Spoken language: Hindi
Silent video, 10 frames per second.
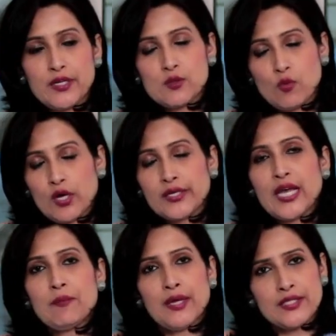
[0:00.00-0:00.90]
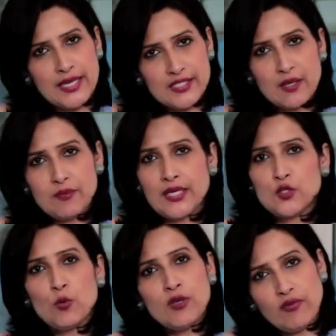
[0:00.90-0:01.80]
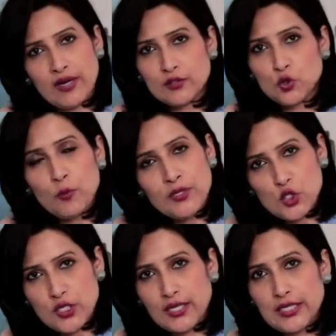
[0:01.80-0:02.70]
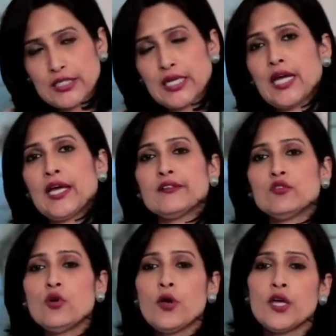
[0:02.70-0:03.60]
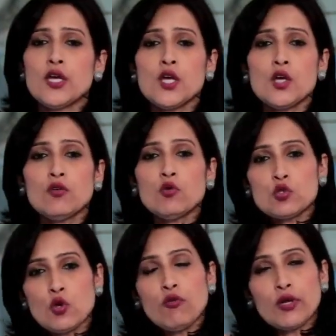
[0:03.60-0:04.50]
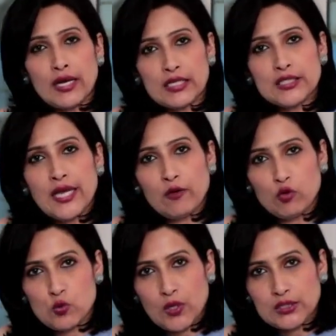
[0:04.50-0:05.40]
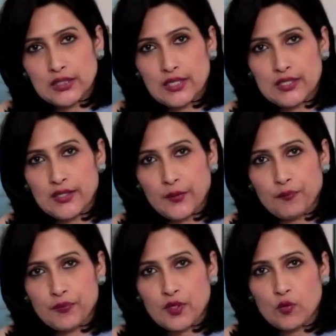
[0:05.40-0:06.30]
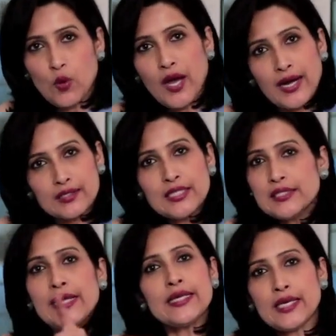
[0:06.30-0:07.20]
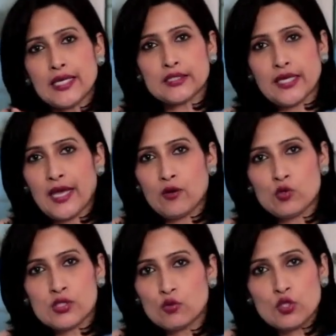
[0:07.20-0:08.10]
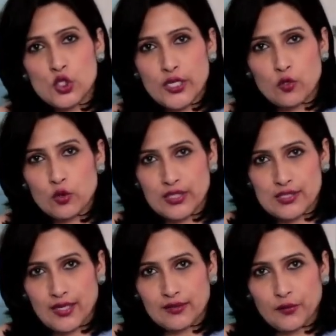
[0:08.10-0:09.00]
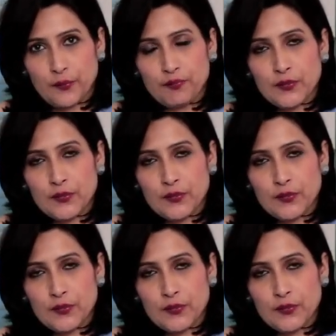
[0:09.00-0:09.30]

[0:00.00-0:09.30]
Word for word: है स्मॉल कैप है जैसा भी है जो भी फंड जो भी शेयर ले रहा है वो उसको वो रखता है कुछ वक्त के लिए वो हर दिन नहीं खेलता है उस उन शेयरों के साथ